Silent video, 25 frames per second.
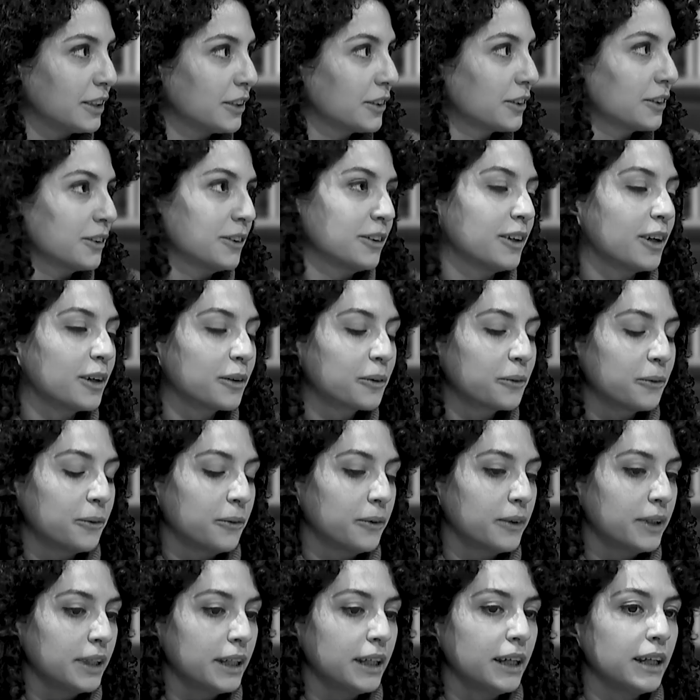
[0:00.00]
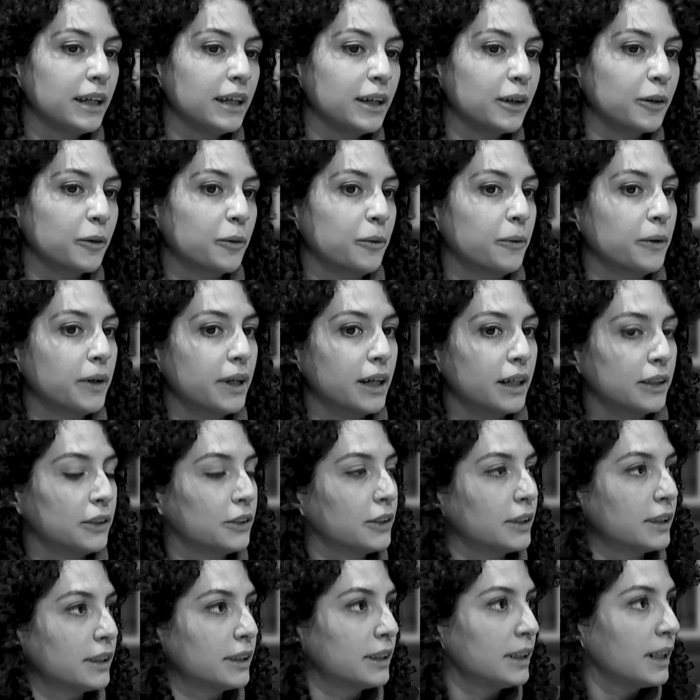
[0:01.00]
Ci sono alcuni in cui la
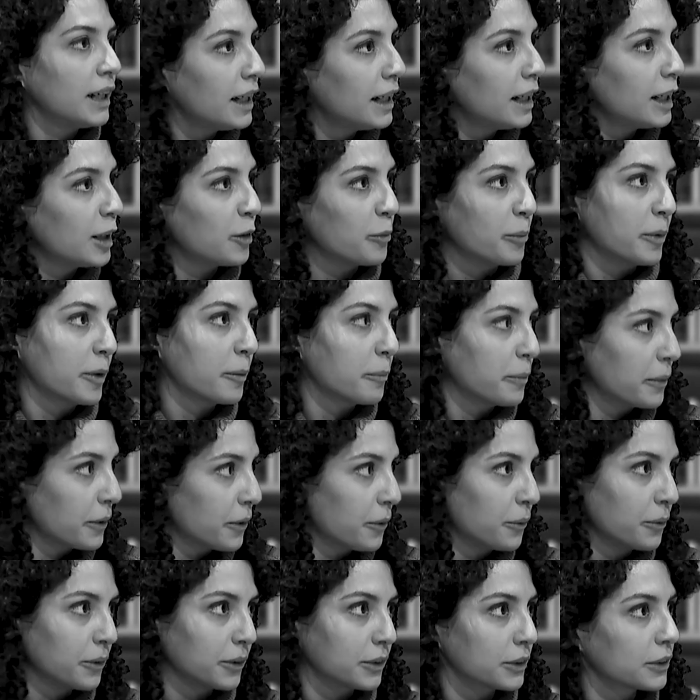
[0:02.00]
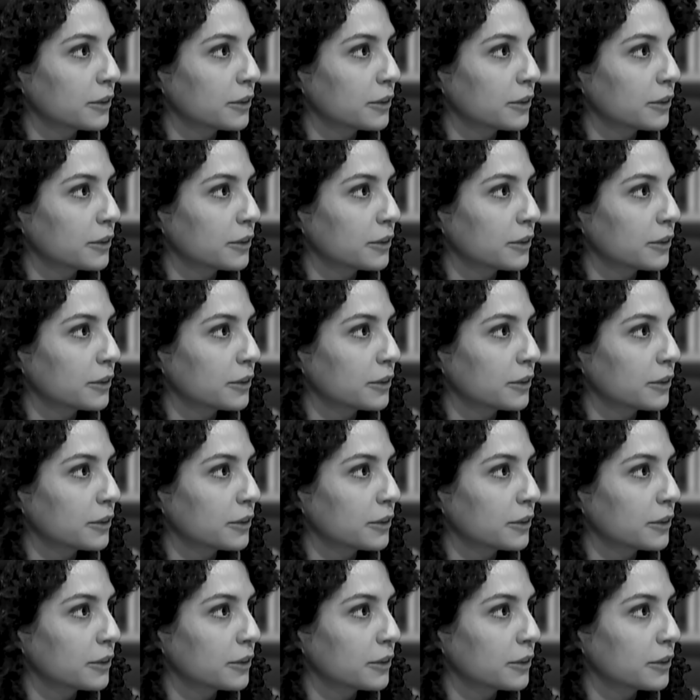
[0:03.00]
città è proprio uno